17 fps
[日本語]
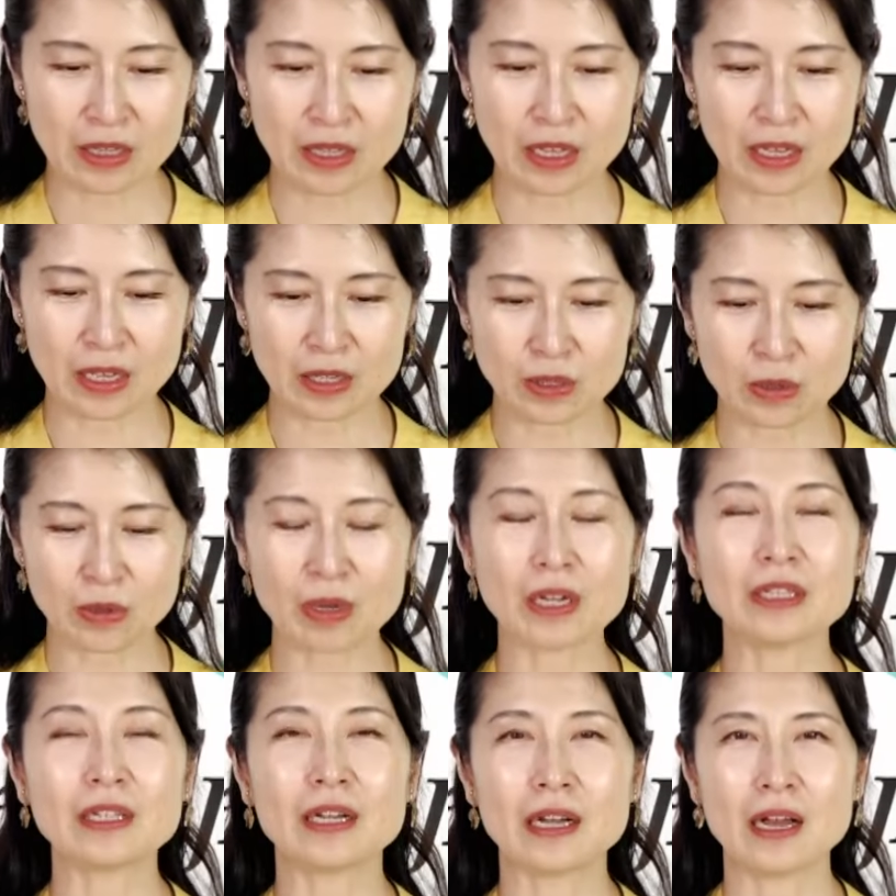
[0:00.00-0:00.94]
でその
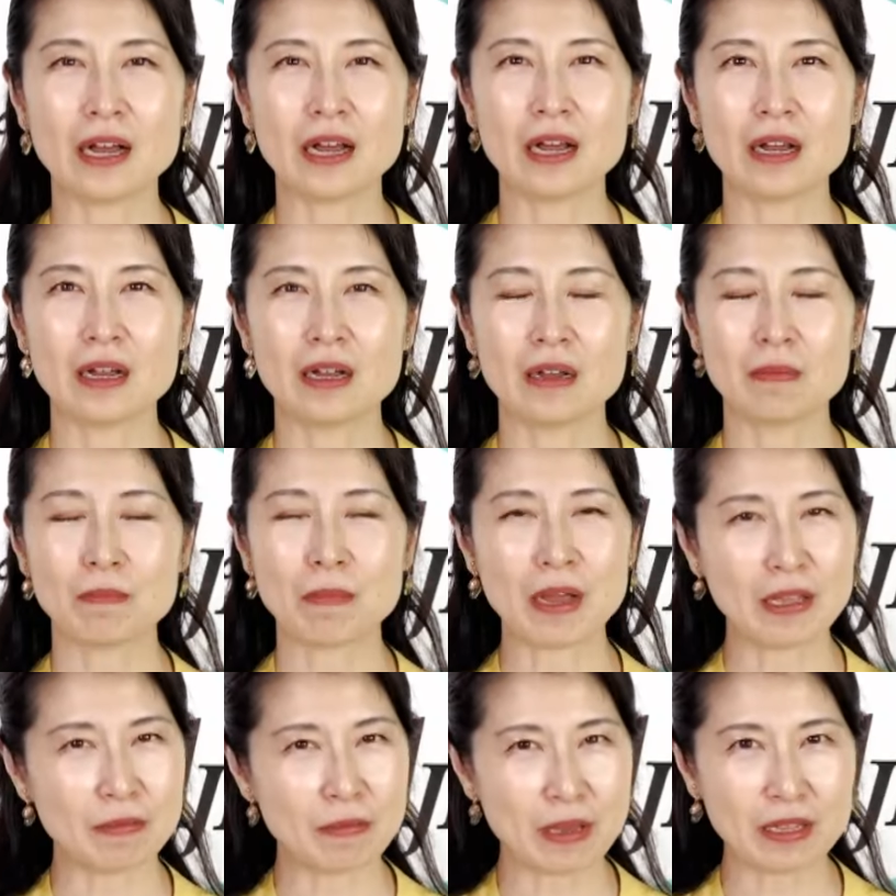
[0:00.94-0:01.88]
方が「
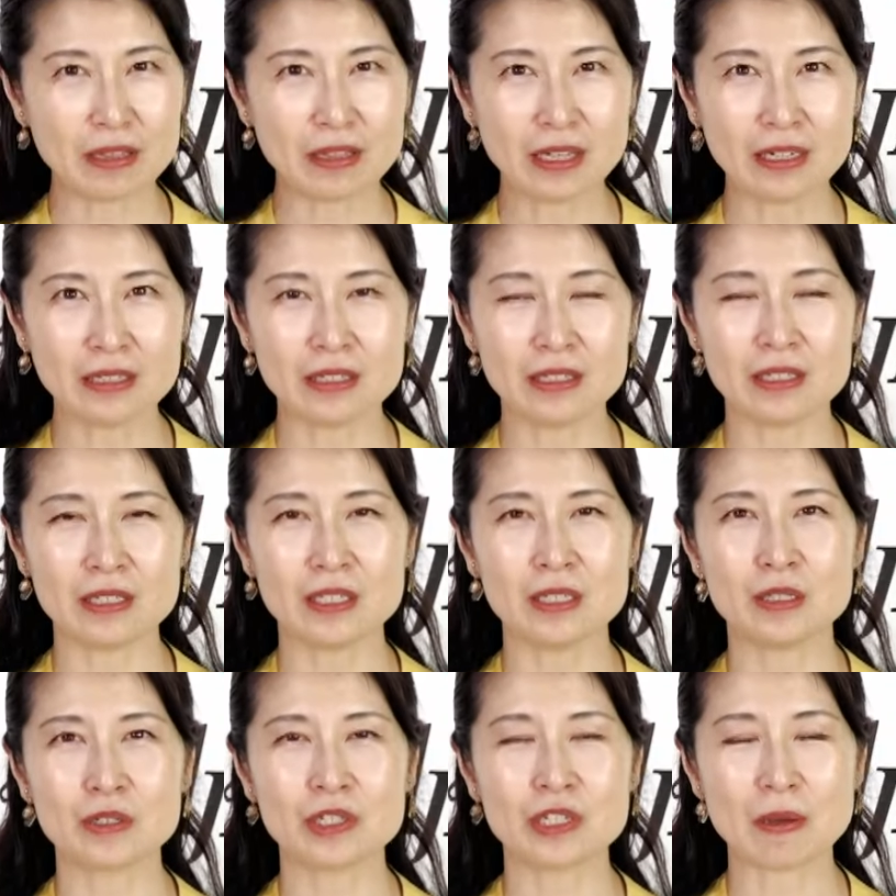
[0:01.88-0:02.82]

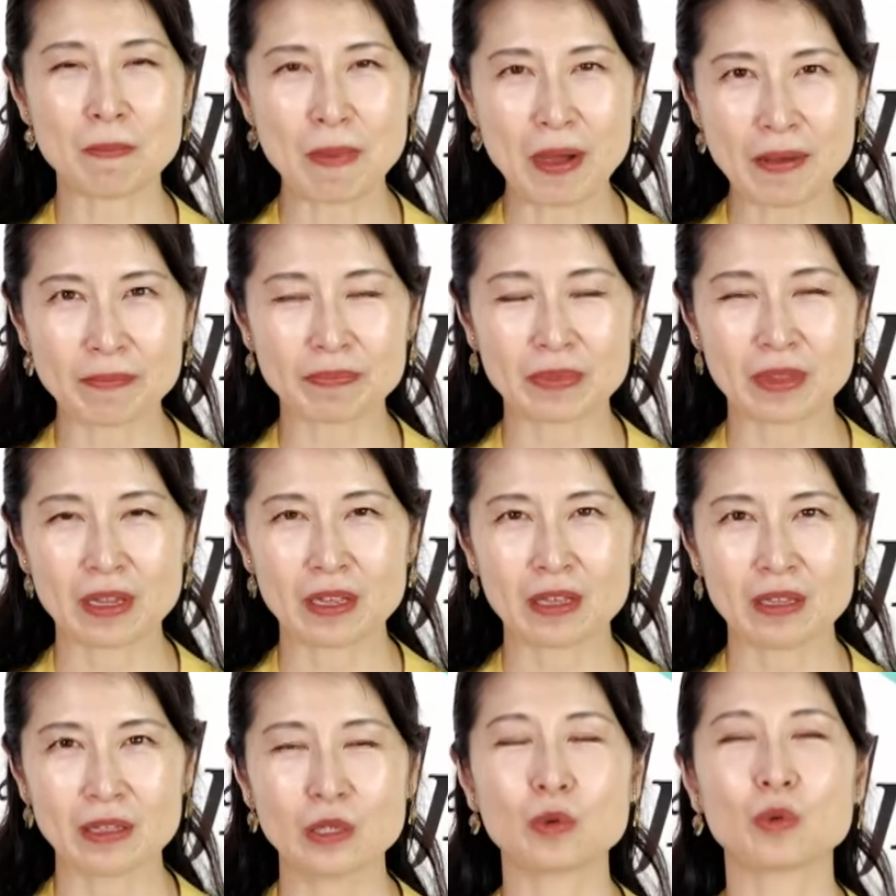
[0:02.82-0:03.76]
マイ・メンタリティ・イズ・ジャパン」っ
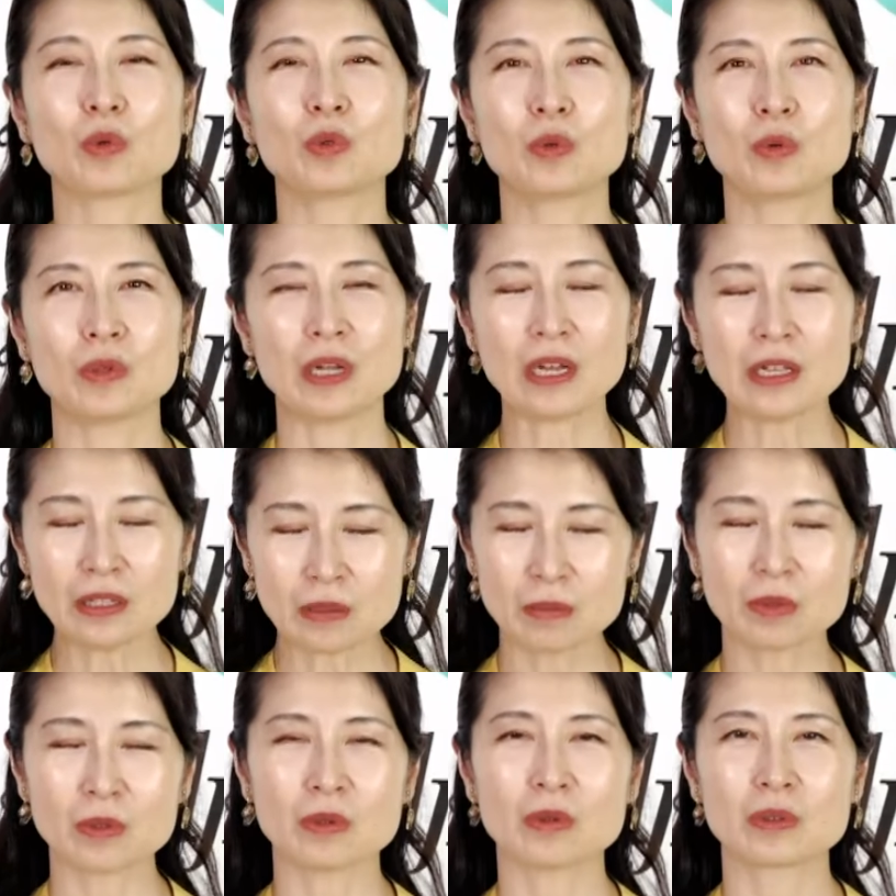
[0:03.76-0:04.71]
ていうことを何度
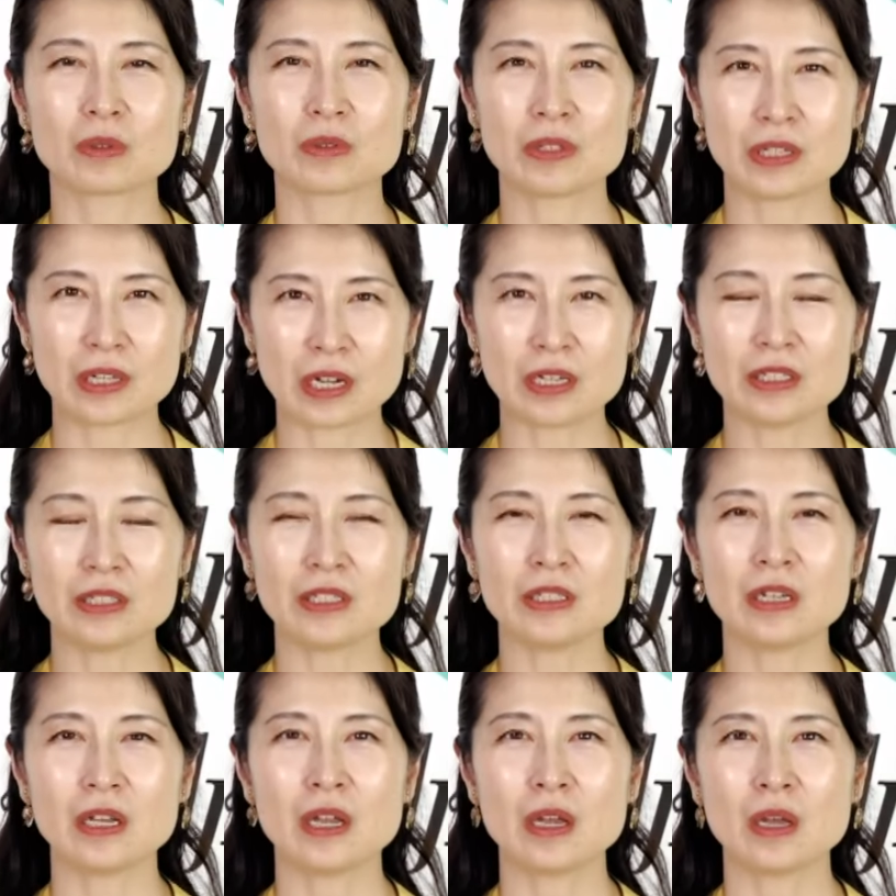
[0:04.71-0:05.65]
も繰り返
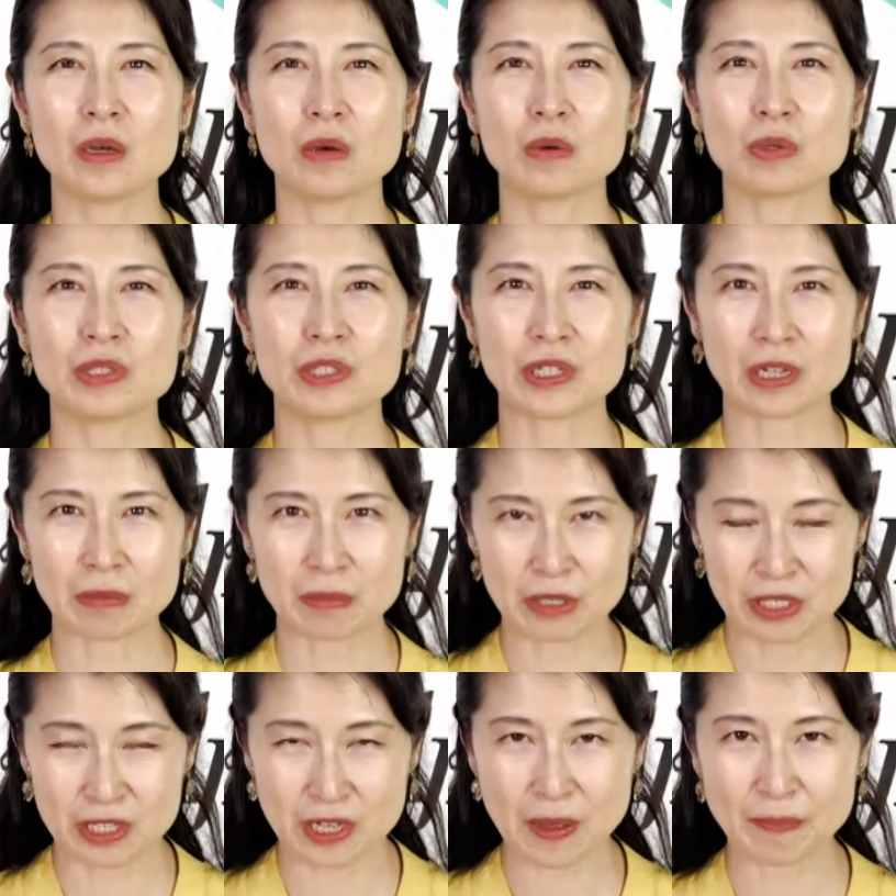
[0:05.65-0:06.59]
しおっしゃい
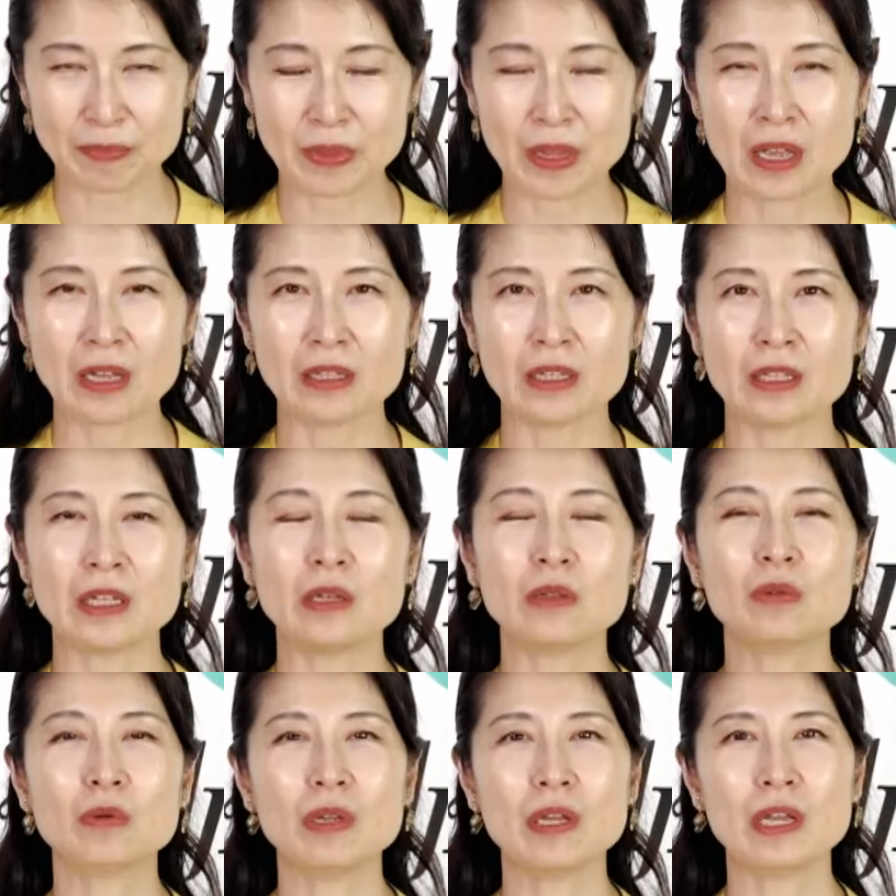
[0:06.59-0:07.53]
ました。で
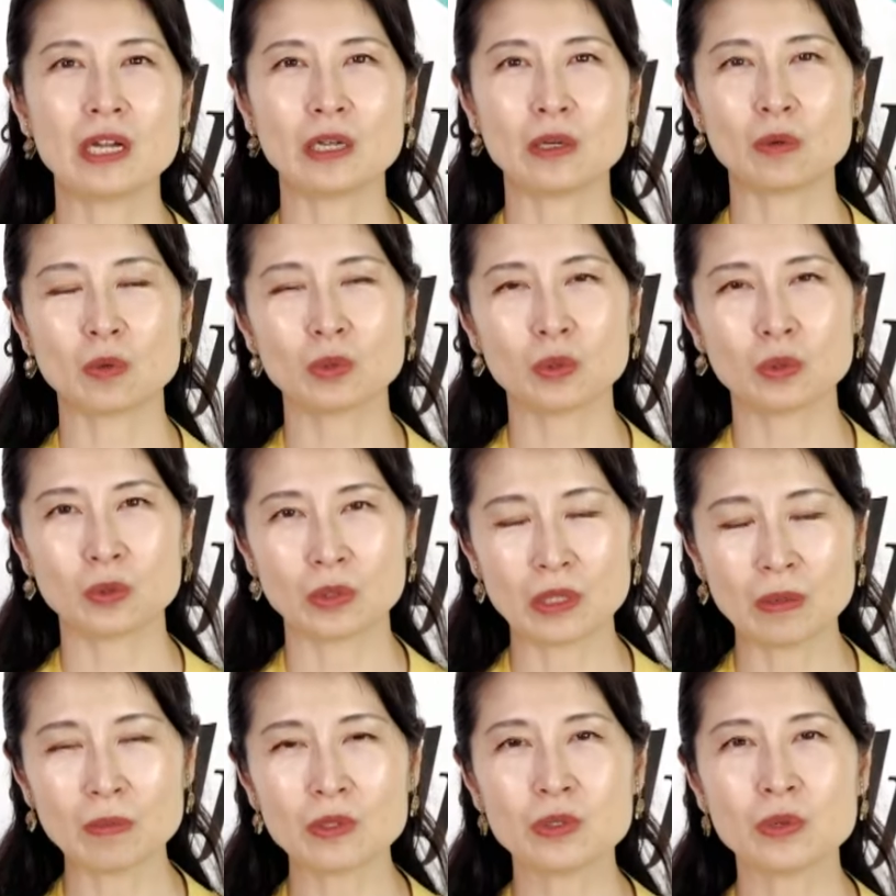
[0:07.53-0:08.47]
天皇陛下のことをと
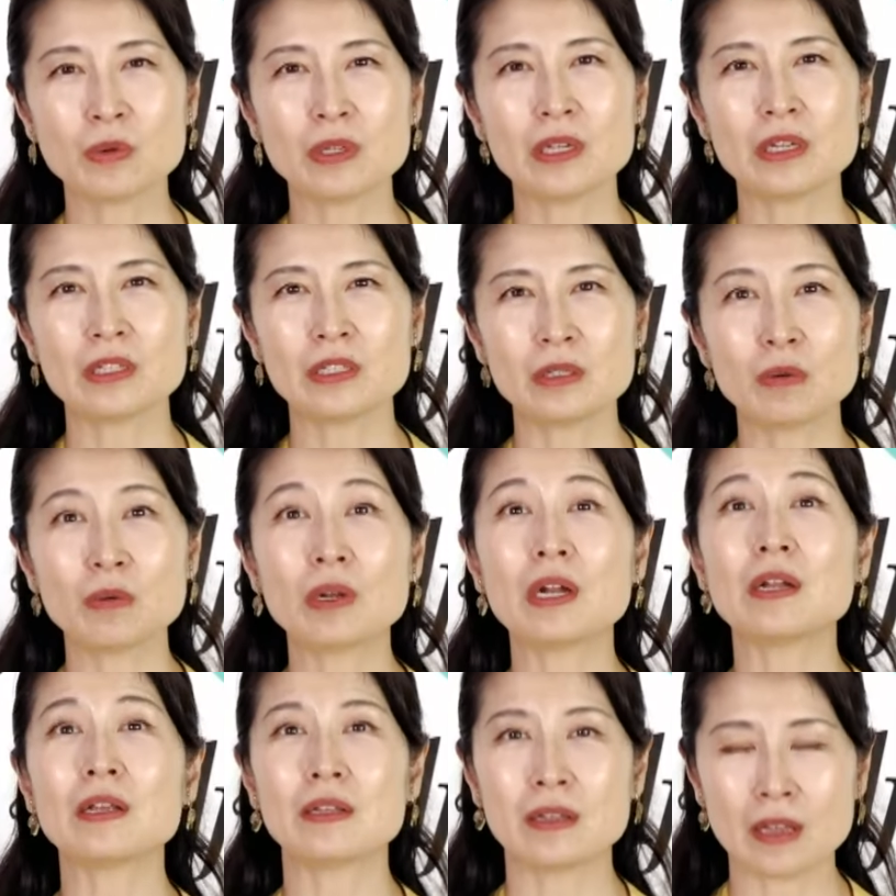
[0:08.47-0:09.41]
ても尊敬してお
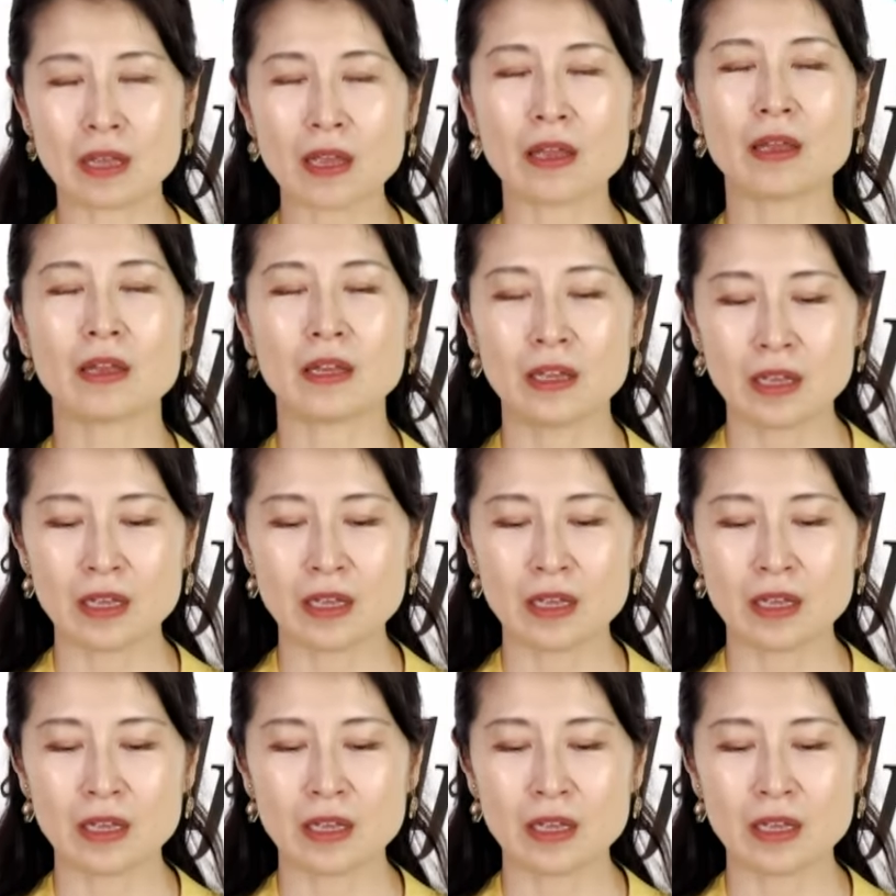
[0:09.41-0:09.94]
られて、